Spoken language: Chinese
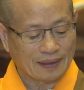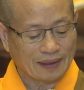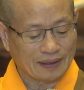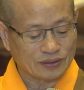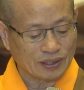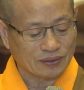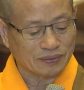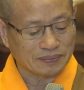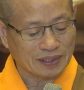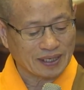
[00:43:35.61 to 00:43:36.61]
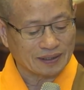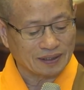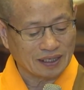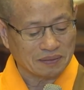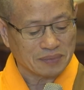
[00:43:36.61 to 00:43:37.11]
啊，最后我们念
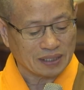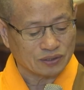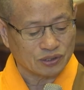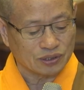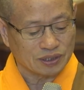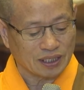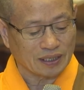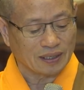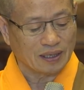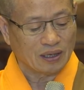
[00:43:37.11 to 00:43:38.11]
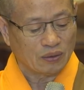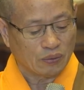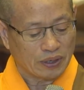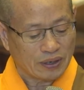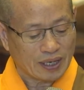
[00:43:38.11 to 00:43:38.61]
离满持戒，
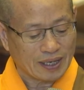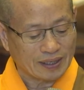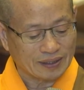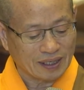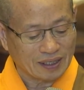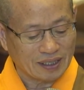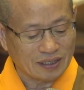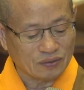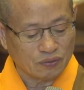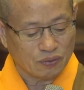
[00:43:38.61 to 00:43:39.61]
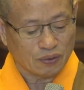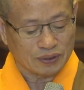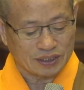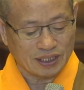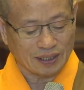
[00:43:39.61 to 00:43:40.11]
唯愿能以无过
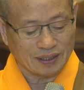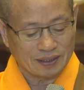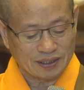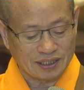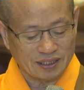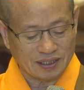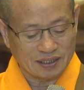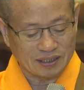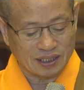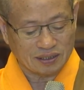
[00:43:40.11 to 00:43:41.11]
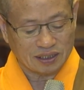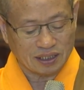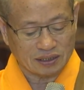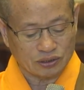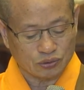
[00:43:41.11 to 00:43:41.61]
戒，给予清
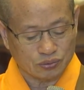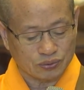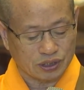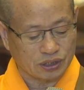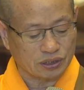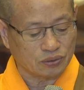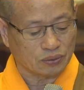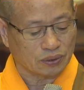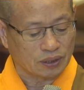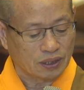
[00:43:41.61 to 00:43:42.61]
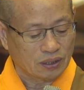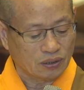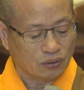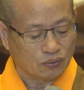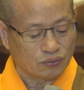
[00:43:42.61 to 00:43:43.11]
净诸施罗，
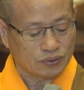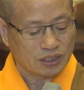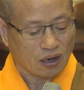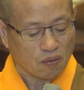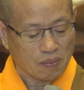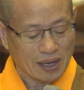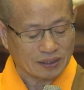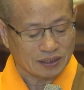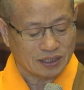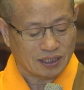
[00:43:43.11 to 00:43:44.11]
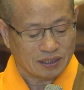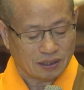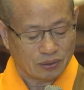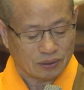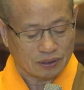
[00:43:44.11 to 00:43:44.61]
犹无骄慢心，
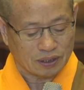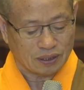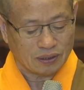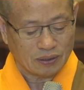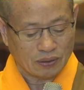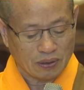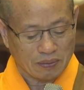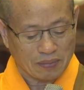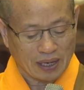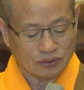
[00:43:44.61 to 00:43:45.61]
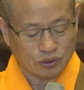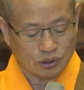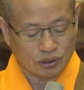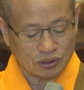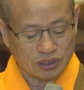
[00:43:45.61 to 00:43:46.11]
虑，圆满
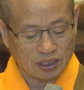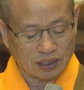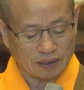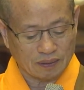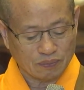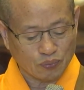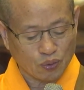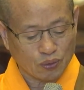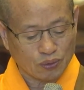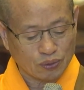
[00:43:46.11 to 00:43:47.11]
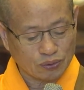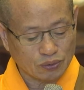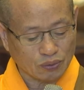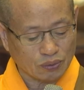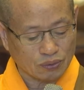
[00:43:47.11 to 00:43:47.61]
持戒波
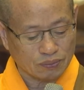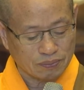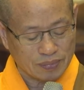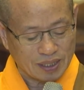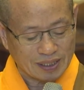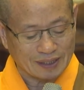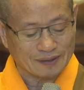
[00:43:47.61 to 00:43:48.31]
罗蜜。